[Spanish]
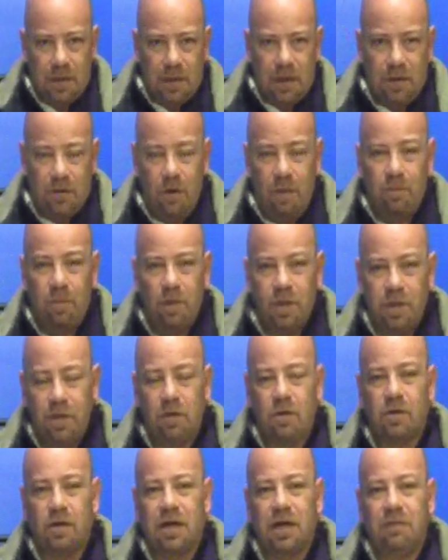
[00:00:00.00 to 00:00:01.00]
No ha
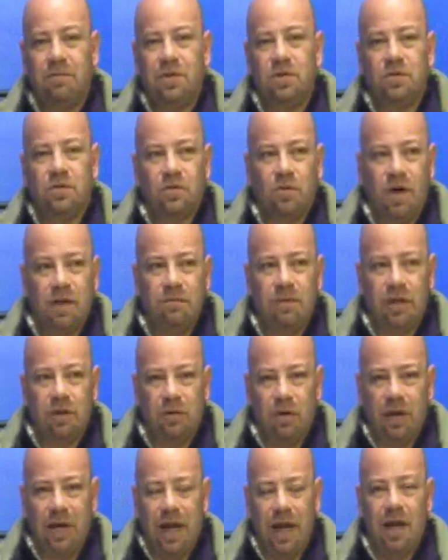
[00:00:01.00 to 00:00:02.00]
podido Correcaminos Guad
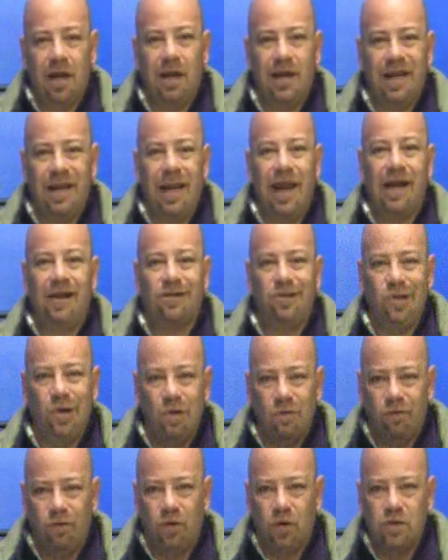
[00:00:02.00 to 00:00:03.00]
Victoria hilar
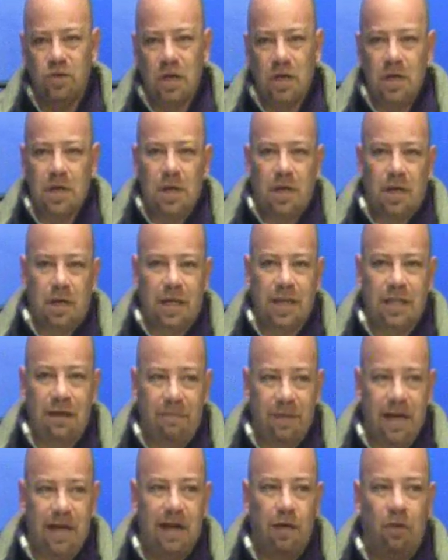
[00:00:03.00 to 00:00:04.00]
triunfos que
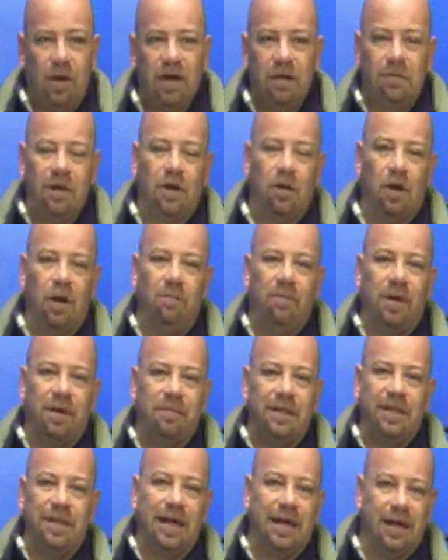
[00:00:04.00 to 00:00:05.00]
también en lo anímico le
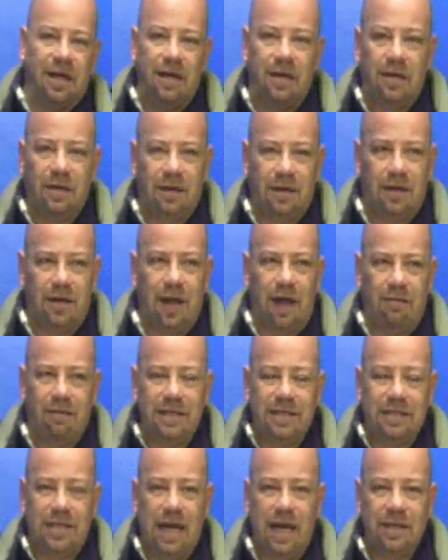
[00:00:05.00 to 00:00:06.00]
permitan eh,
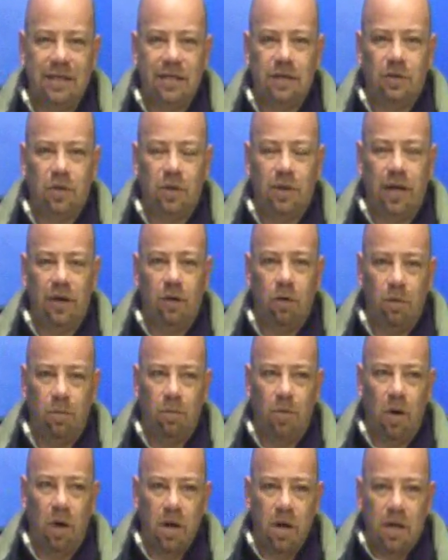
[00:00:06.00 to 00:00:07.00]
avanzar dentro del
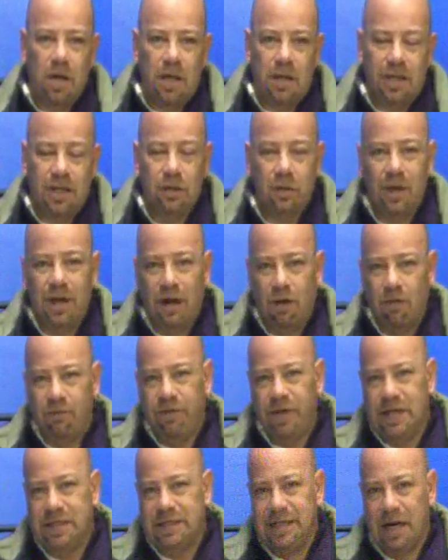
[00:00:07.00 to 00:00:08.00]
grupo, dentro de la
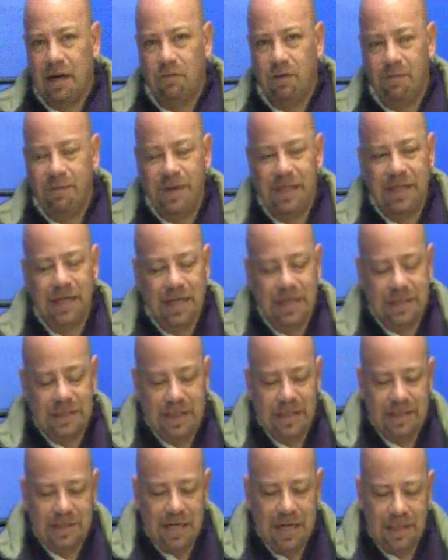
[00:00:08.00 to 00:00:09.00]
conferencia a la cual
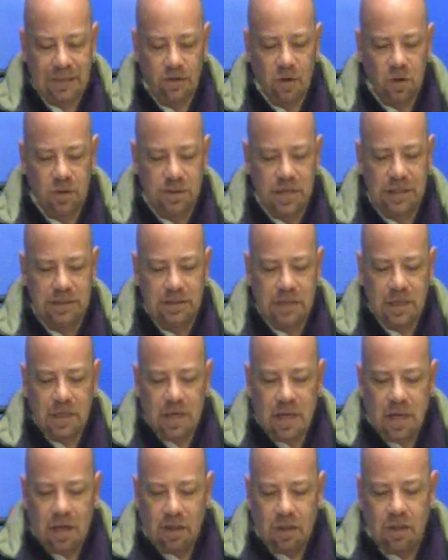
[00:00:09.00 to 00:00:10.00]
pertenecen. Así las cosas,
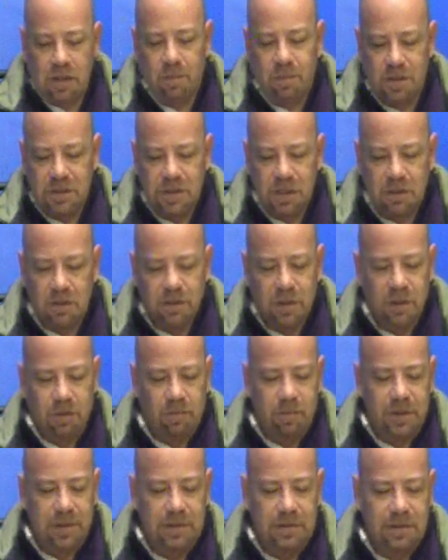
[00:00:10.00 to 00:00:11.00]
donde por cierto,
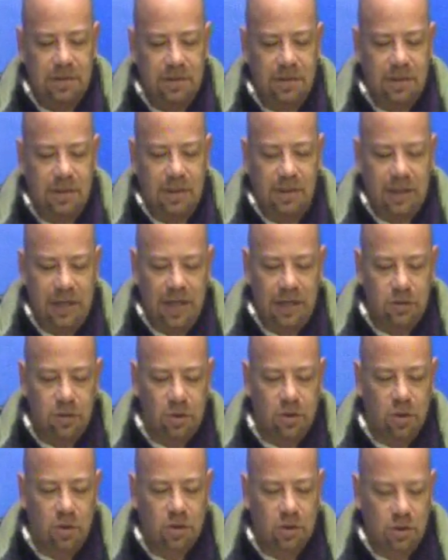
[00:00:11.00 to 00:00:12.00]
bueno, pues eh,
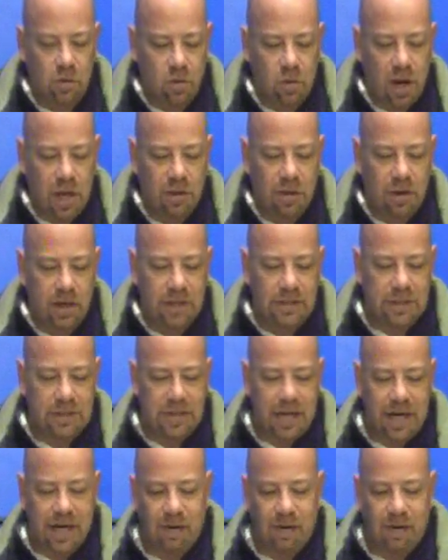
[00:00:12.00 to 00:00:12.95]
estos dos jugadores estarán